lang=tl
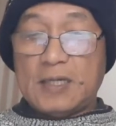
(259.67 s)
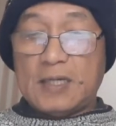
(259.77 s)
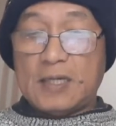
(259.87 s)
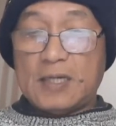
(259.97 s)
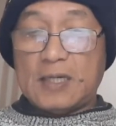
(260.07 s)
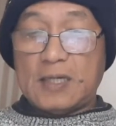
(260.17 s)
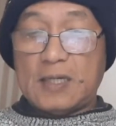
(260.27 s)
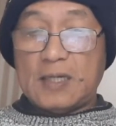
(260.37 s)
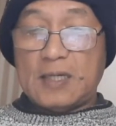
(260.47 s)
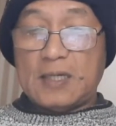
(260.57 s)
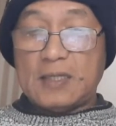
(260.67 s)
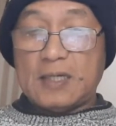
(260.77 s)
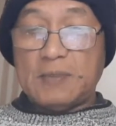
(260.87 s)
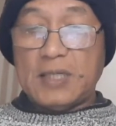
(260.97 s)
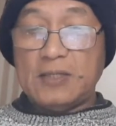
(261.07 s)
uh,
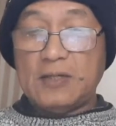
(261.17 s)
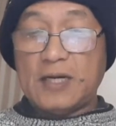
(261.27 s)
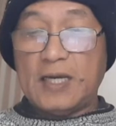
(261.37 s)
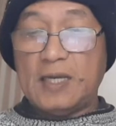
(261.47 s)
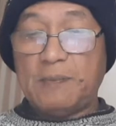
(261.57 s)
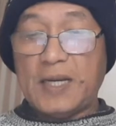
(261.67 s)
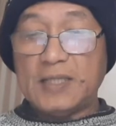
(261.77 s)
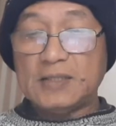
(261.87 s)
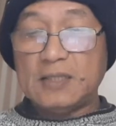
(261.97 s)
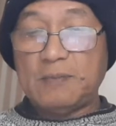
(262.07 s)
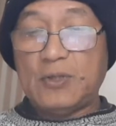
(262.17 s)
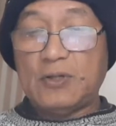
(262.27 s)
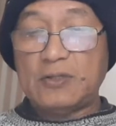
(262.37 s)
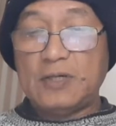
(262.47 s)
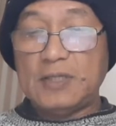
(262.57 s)
trabahador ay
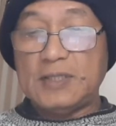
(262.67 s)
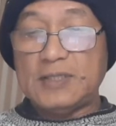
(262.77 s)
plasterboard